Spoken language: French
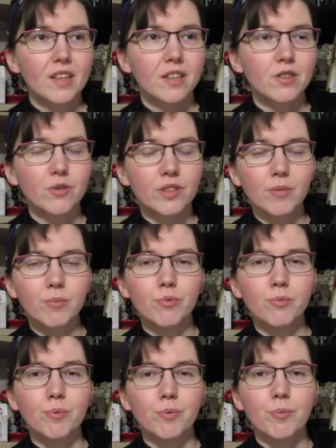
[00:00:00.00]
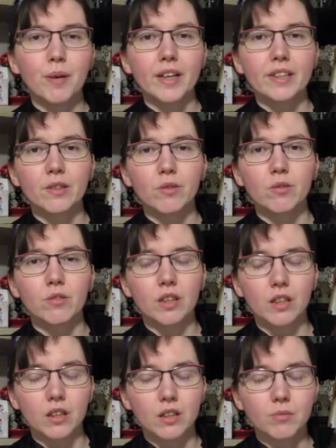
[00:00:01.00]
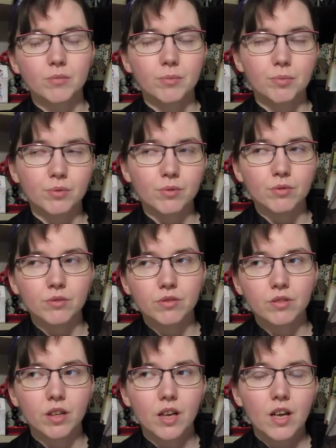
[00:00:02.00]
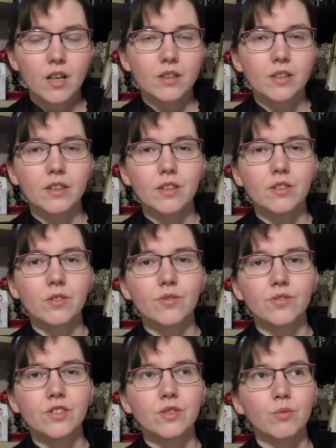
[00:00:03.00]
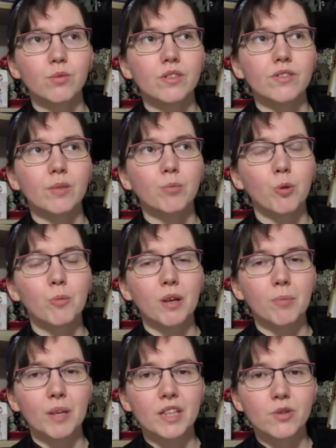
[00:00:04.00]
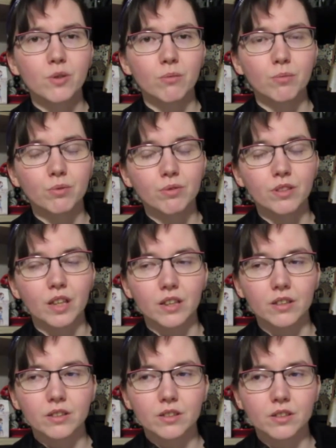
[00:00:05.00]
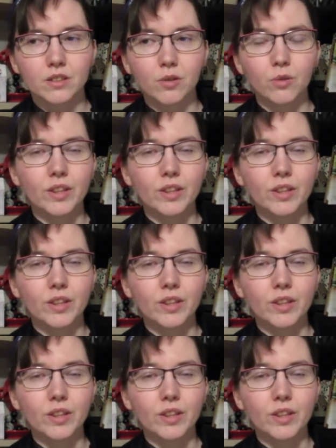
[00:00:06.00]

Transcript: Le début peut paraître, euh, voilà, un petit peu... disons les 20 premières pages sont un peu, voilà, c'est le temps